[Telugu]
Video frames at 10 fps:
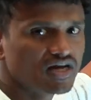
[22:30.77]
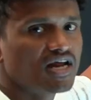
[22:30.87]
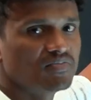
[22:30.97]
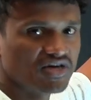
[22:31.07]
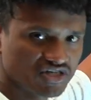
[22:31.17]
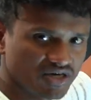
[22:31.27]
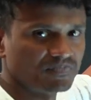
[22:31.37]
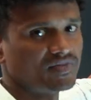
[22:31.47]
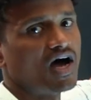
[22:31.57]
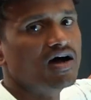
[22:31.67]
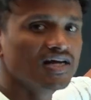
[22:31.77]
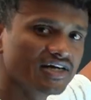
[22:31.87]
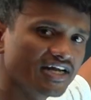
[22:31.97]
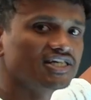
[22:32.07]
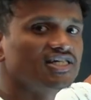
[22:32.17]
కూడా నేను మీకు చెప్తా
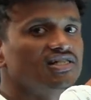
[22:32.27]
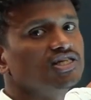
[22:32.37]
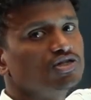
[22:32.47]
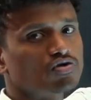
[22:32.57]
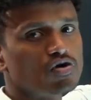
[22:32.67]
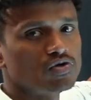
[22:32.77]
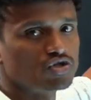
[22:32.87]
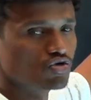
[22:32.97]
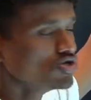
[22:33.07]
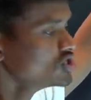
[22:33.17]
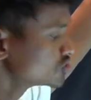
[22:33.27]
టెన్షన్ తీసుకోవద్దు